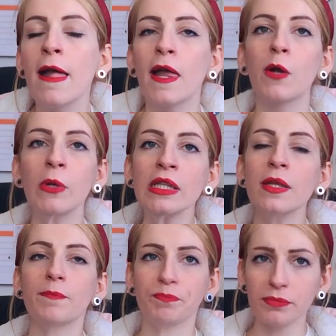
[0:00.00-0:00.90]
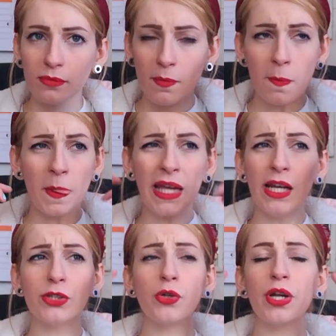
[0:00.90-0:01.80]
E quindi il
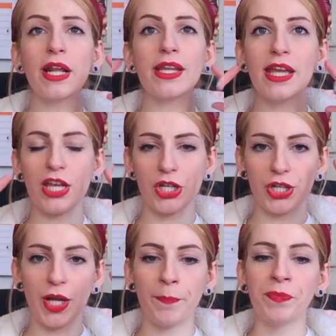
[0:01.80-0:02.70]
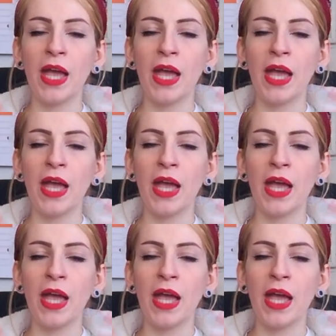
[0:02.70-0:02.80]
lettore riesce